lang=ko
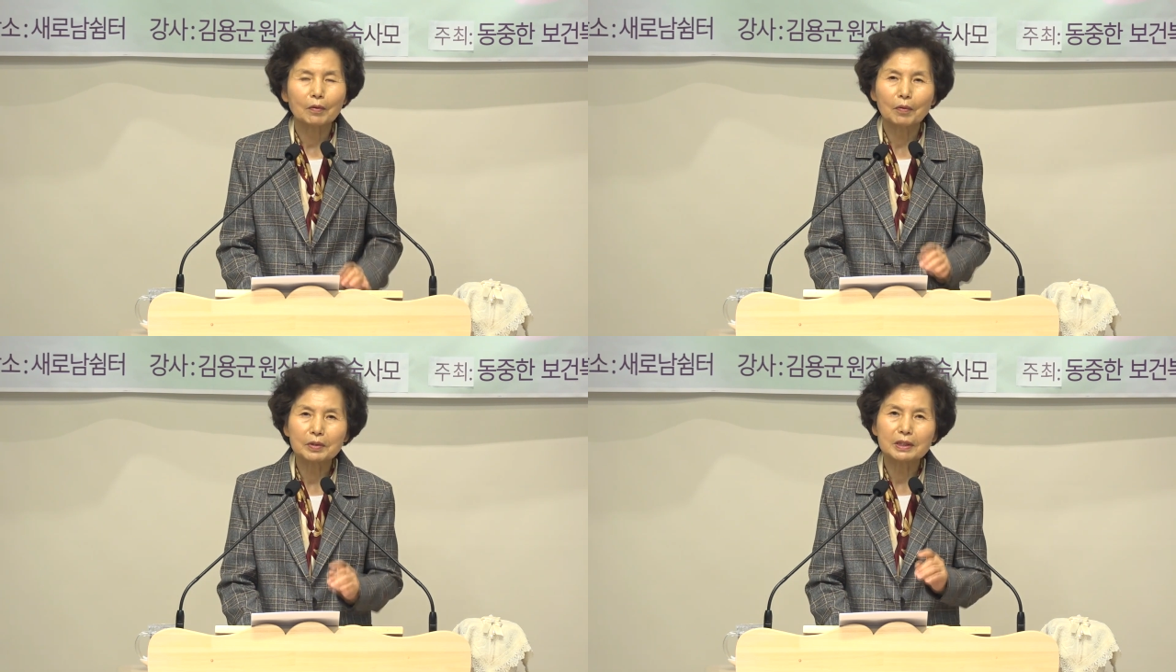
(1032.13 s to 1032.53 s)

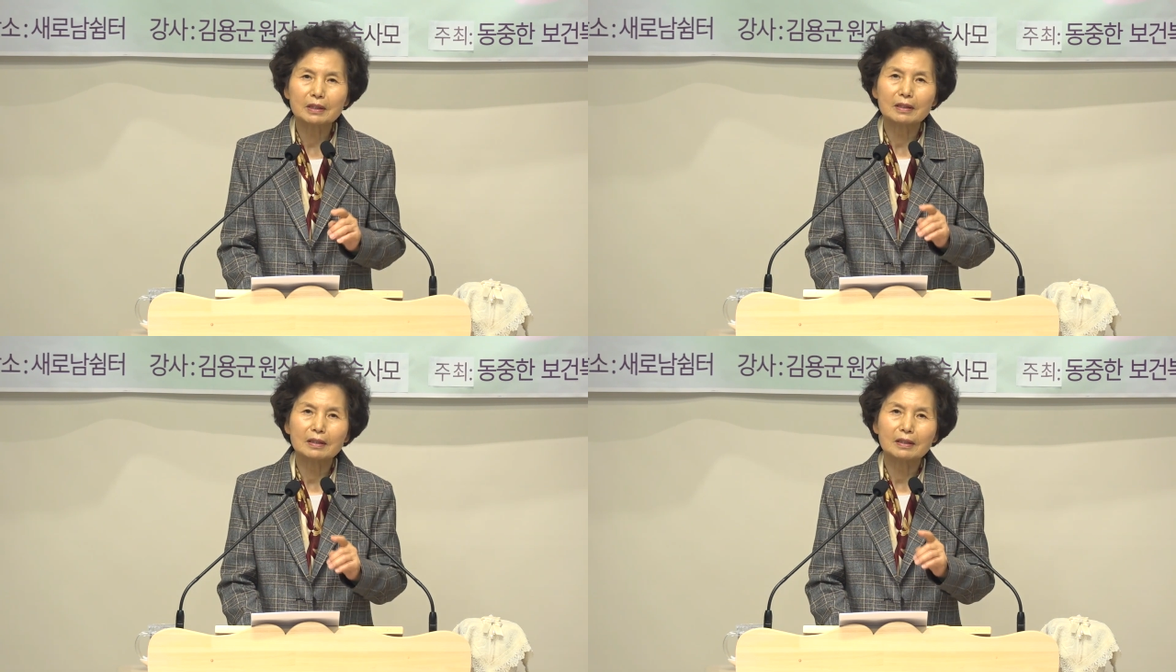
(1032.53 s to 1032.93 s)

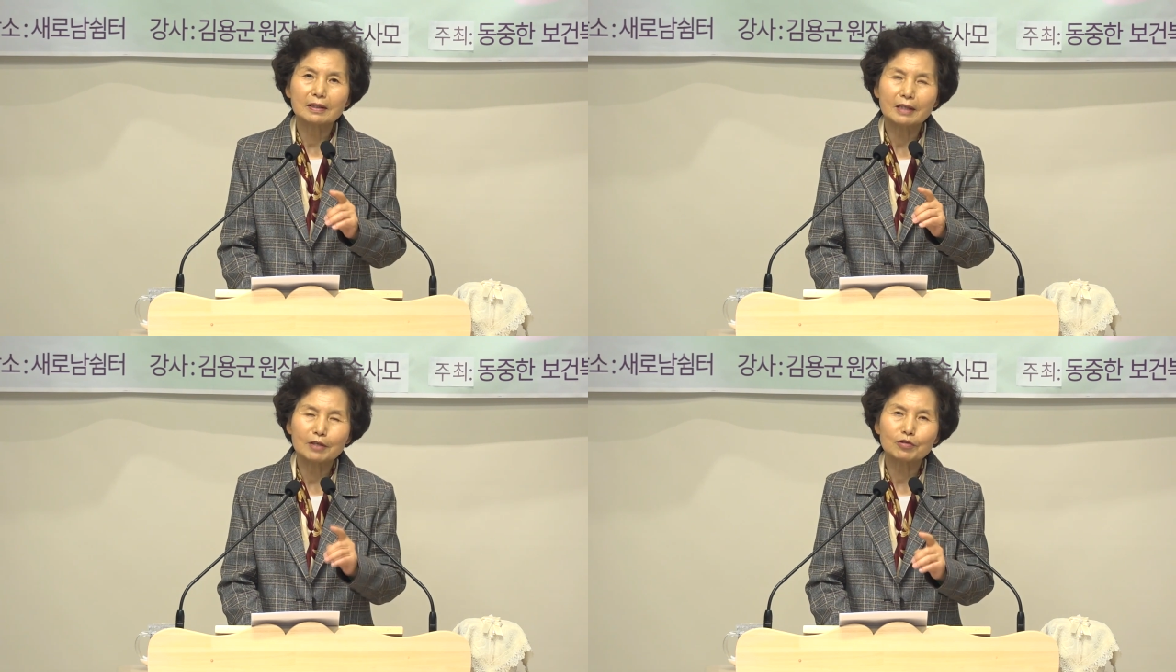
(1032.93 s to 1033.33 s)
오직
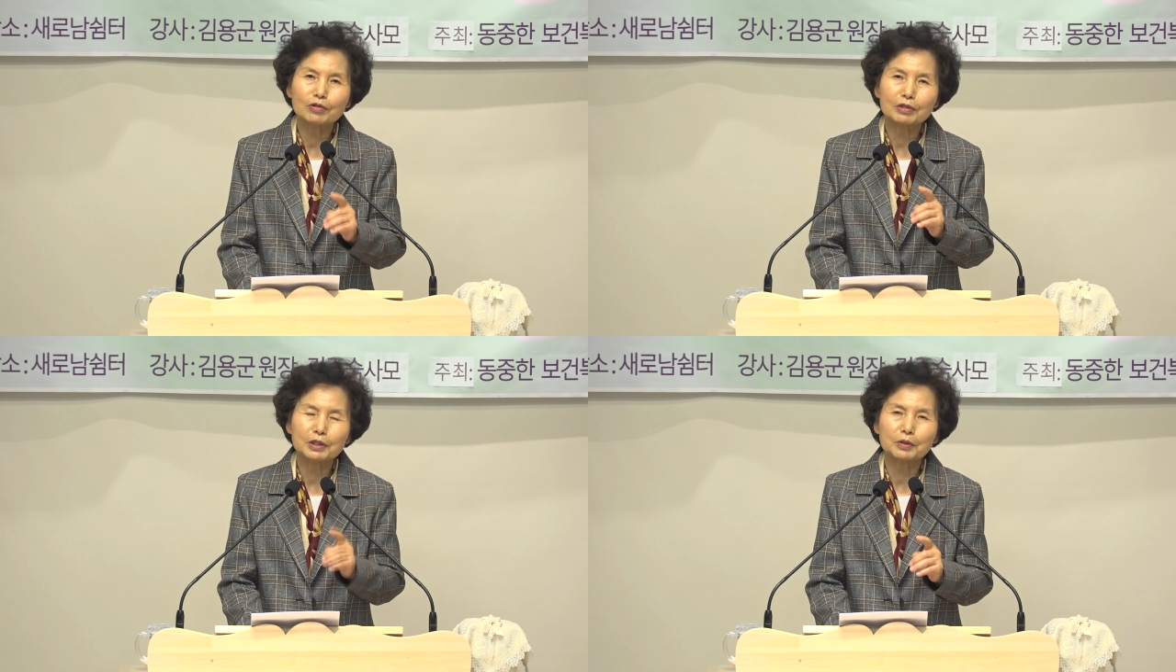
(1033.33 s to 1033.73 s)

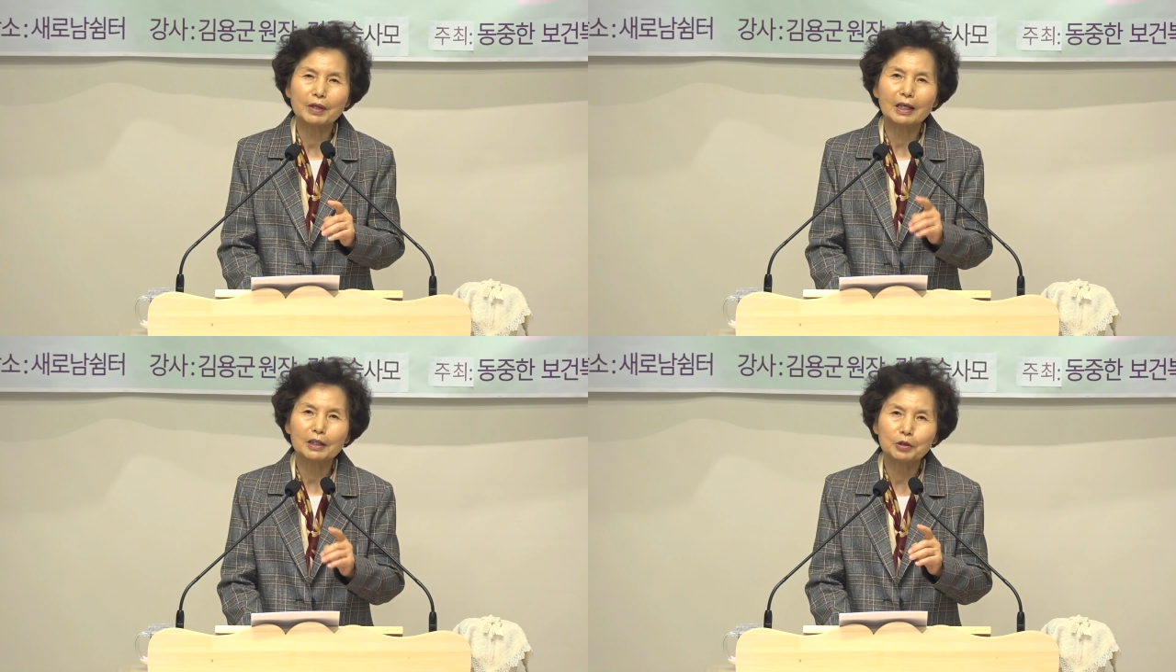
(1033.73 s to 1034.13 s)
예수
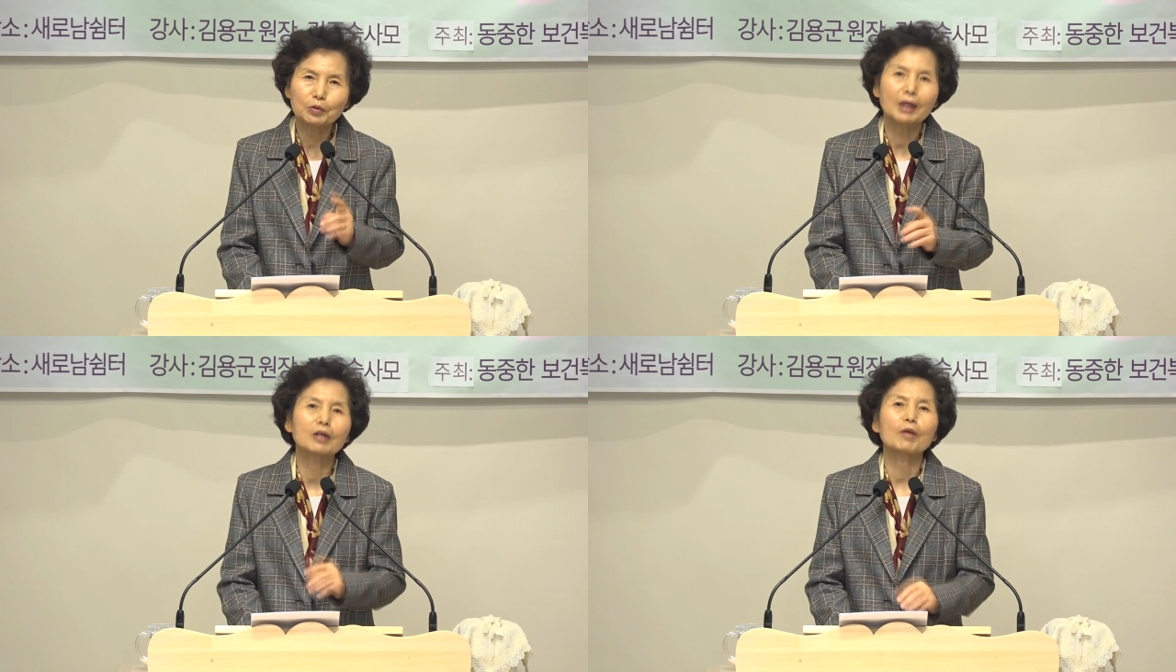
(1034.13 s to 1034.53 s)
그리스도에게
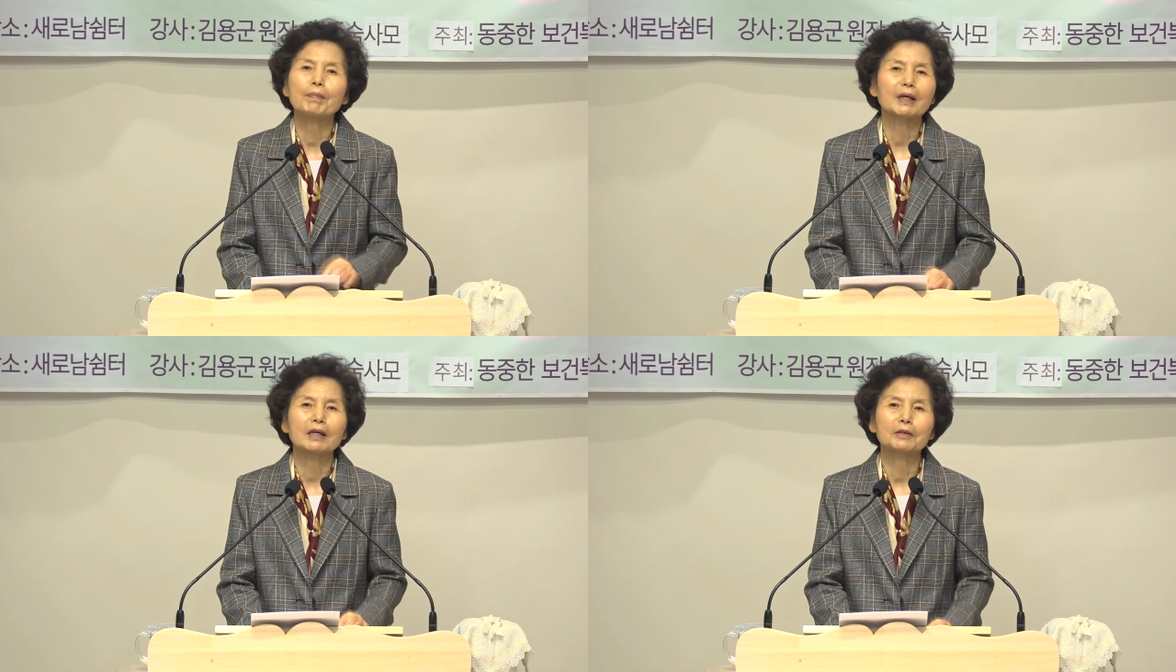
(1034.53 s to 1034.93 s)
기도하는
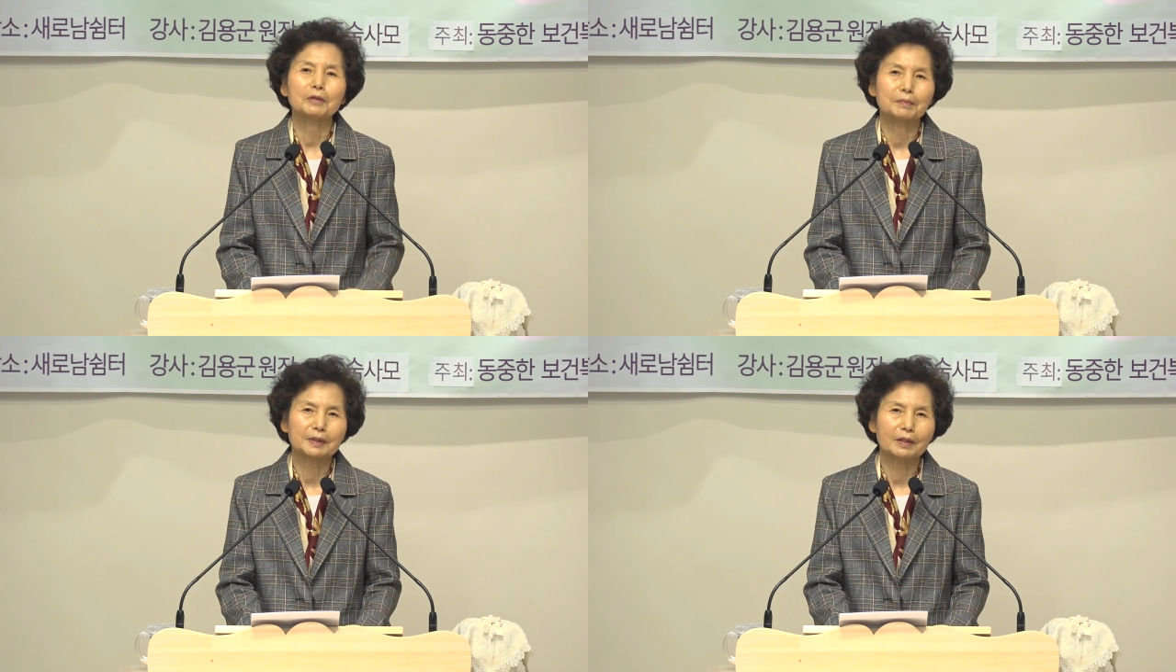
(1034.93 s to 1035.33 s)

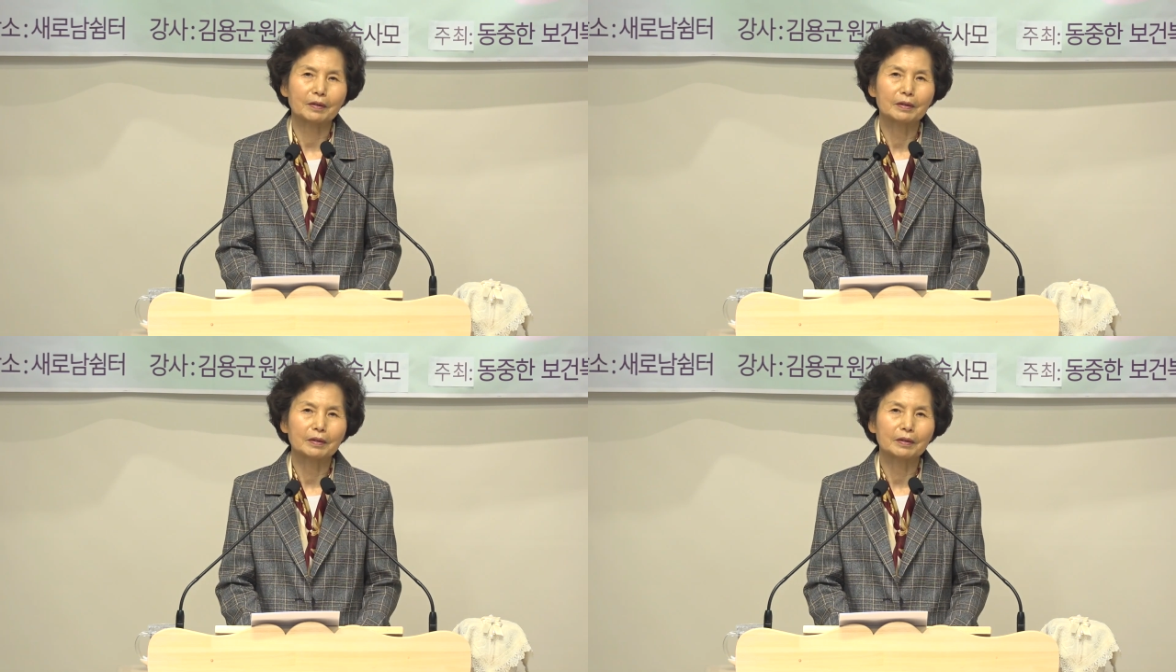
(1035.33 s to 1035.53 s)
것밖에는 없어요.